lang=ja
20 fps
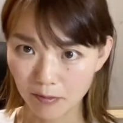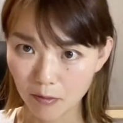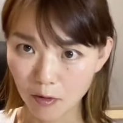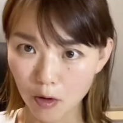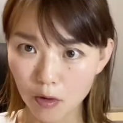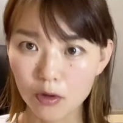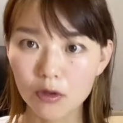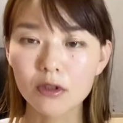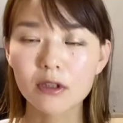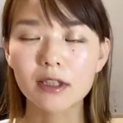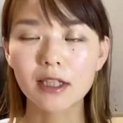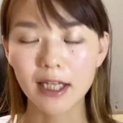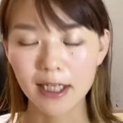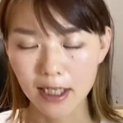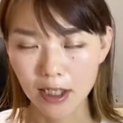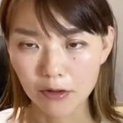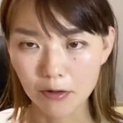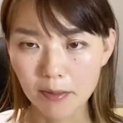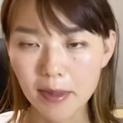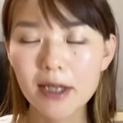送ったり
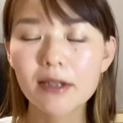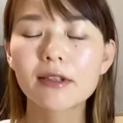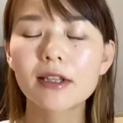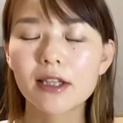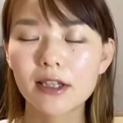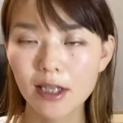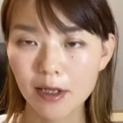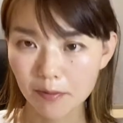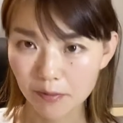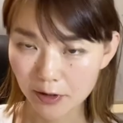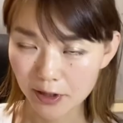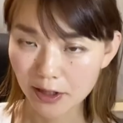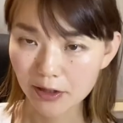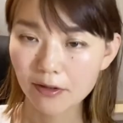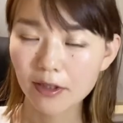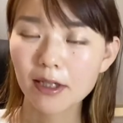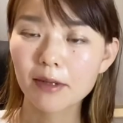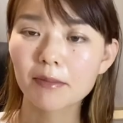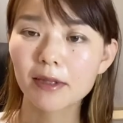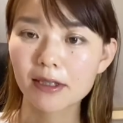メールで添付して
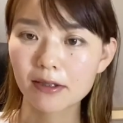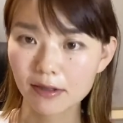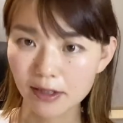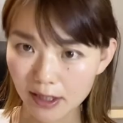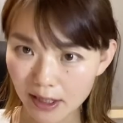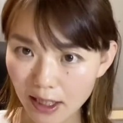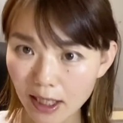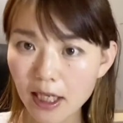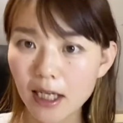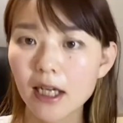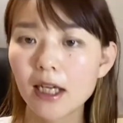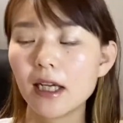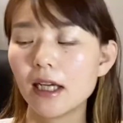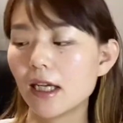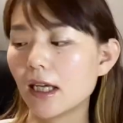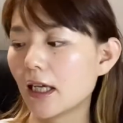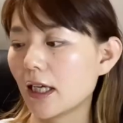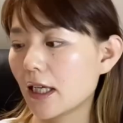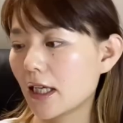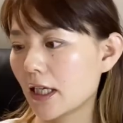くれますし、
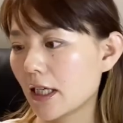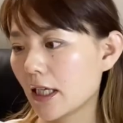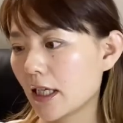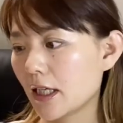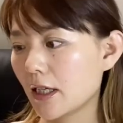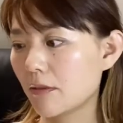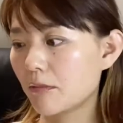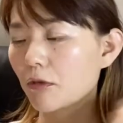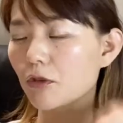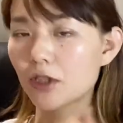も